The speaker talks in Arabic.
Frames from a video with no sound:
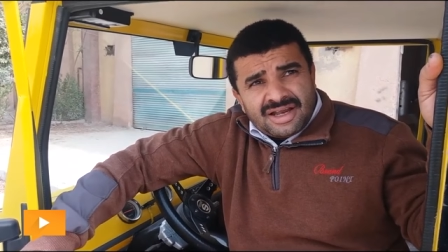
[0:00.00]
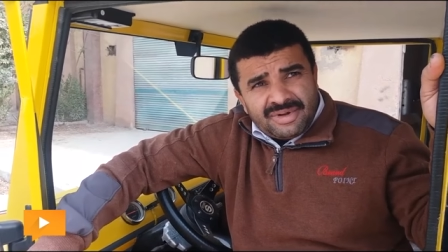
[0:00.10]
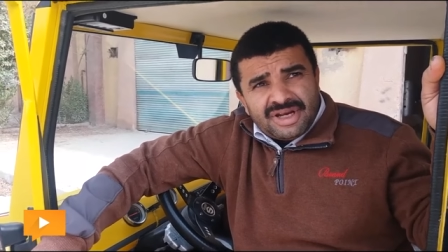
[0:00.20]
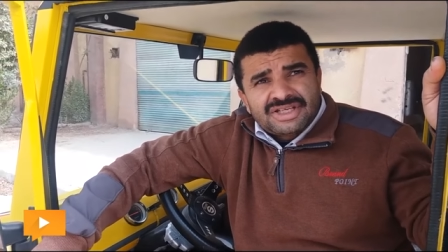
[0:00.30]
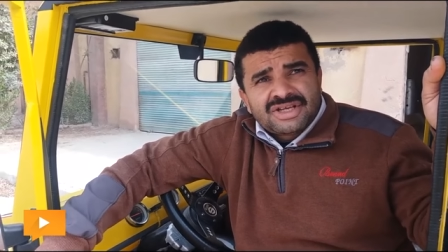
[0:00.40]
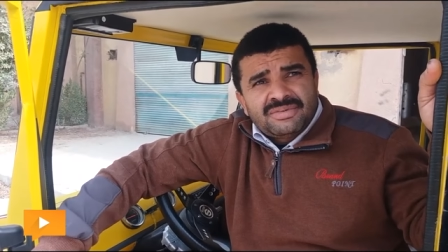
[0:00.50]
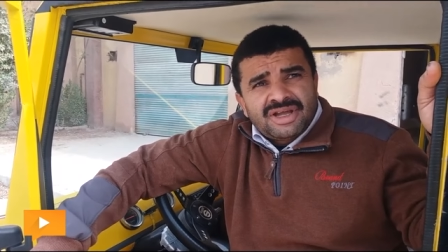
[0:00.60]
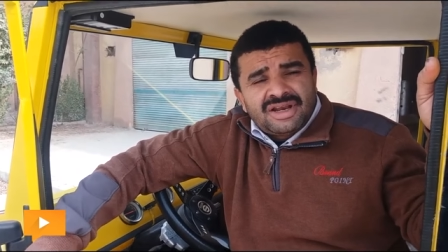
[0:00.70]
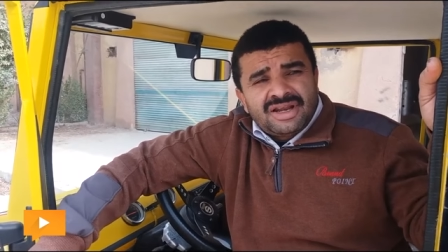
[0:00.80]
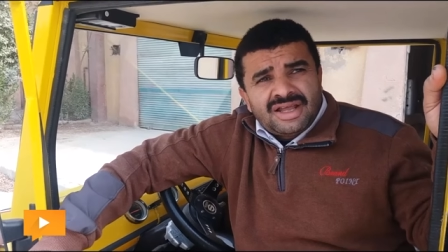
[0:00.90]
العربي اللي
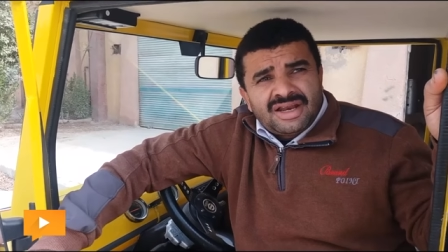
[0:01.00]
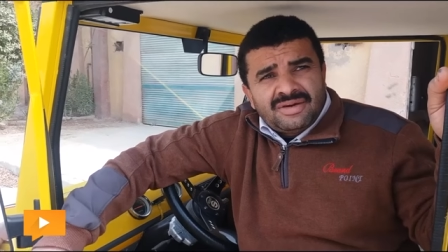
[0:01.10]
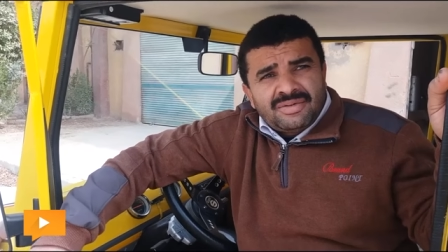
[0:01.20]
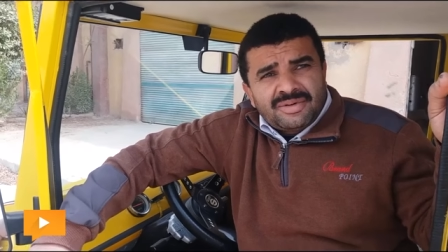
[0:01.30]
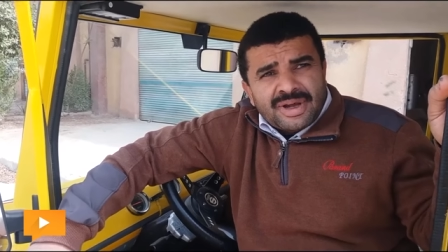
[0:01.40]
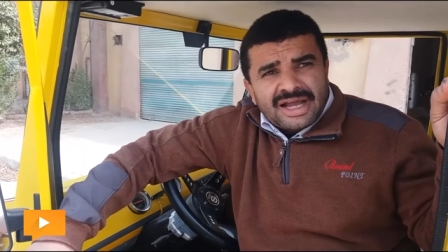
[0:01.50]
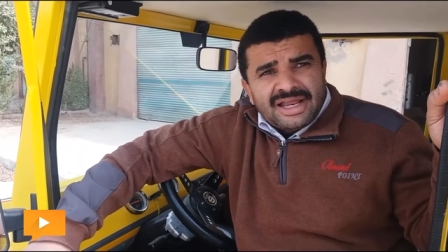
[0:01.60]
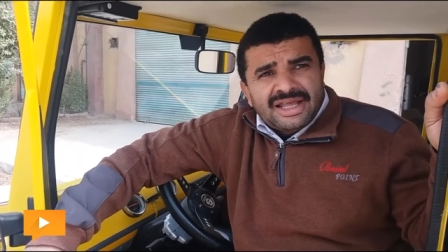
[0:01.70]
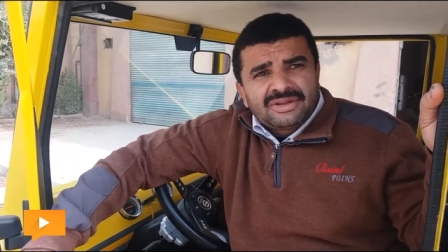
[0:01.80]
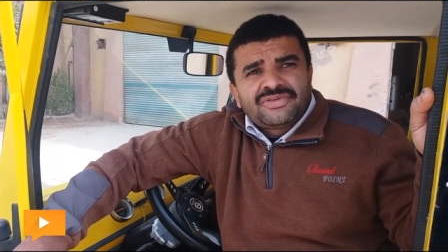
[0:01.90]
شاب الاربع
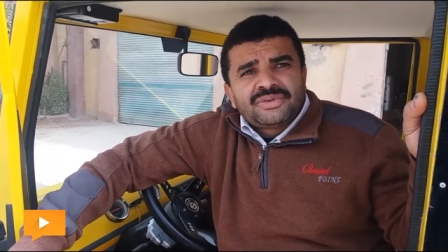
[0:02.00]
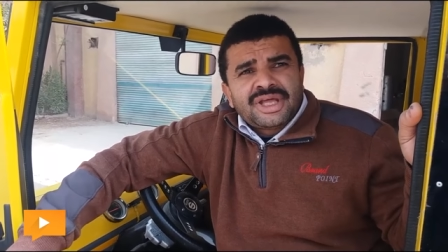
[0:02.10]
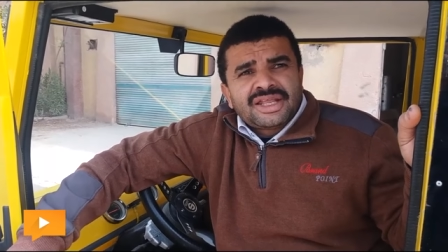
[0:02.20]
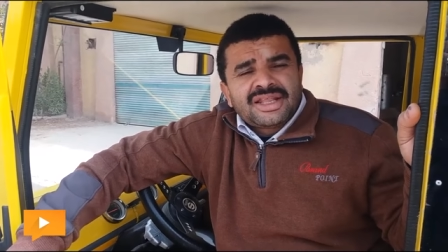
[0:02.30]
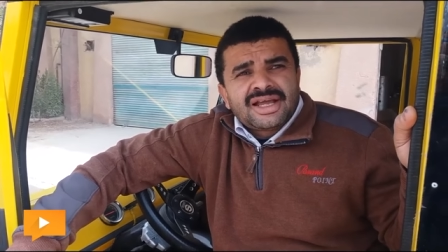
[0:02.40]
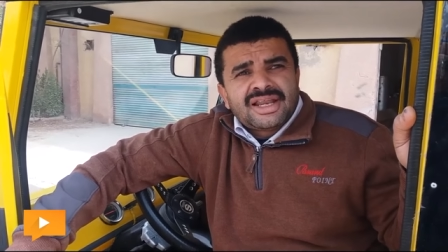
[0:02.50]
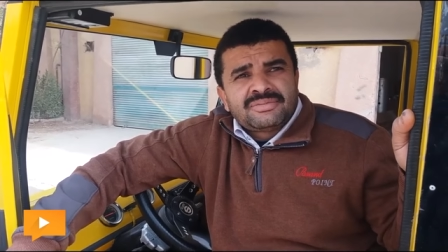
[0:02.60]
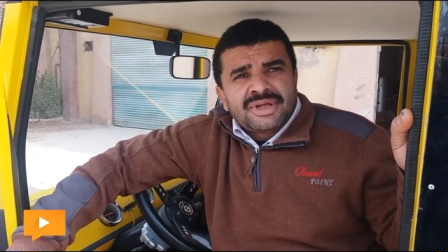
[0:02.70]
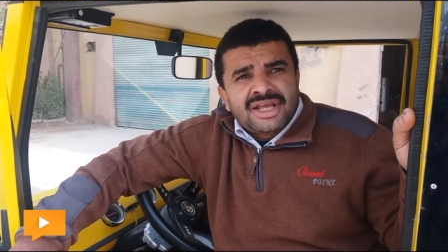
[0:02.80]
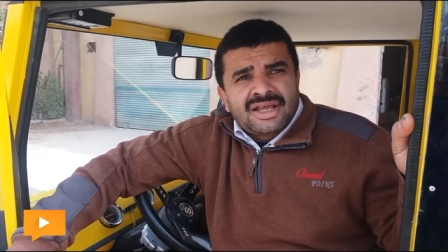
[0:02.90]
عجلات وفي ثلاث
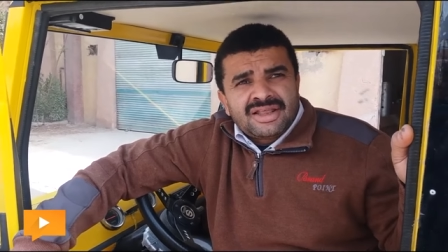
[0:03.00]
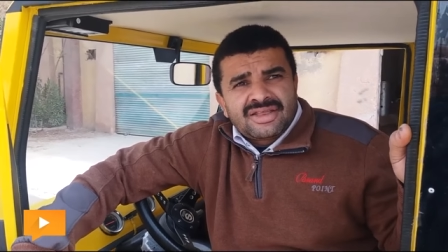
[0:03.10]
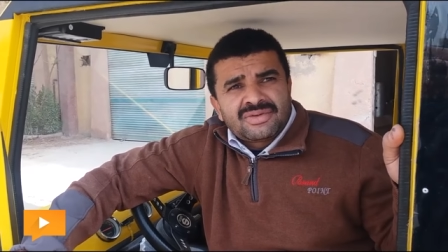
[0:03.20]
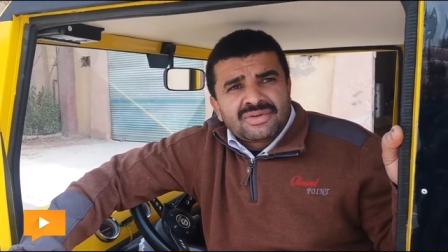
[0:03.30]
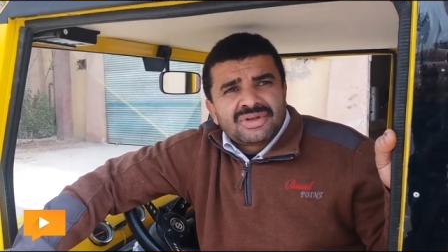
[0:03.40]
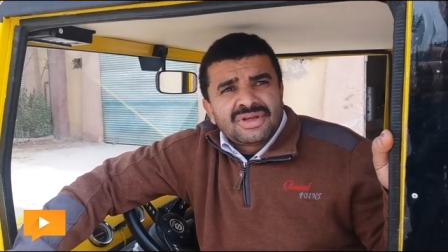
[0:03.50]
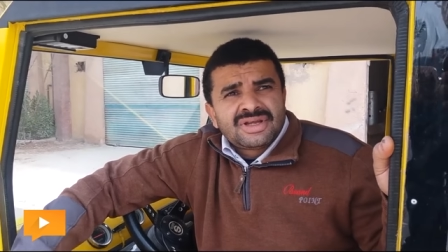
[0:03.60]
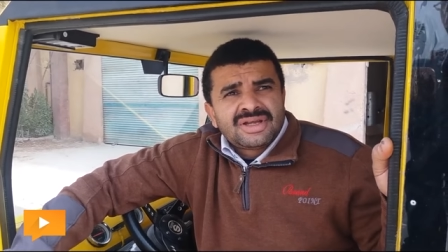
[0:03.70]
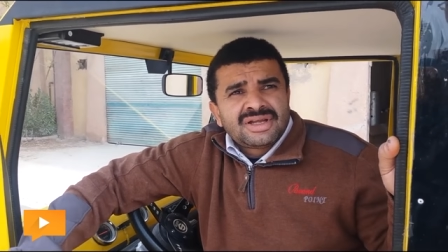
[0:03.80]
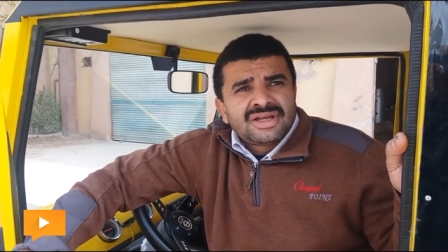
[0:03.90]
عجلات منها يعني انت تناشر
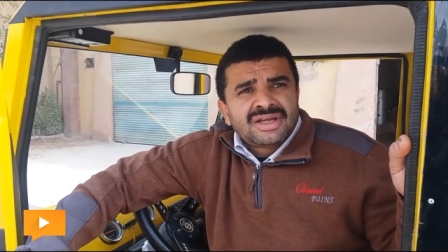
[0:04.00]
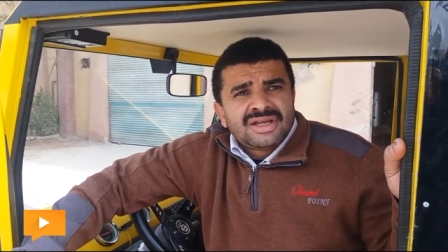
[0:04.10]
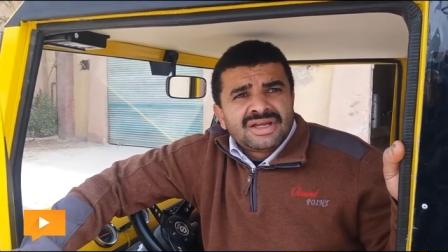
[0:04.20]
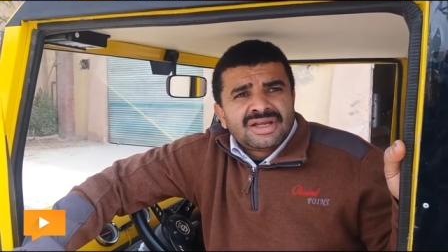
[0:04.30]
المسؤولين ان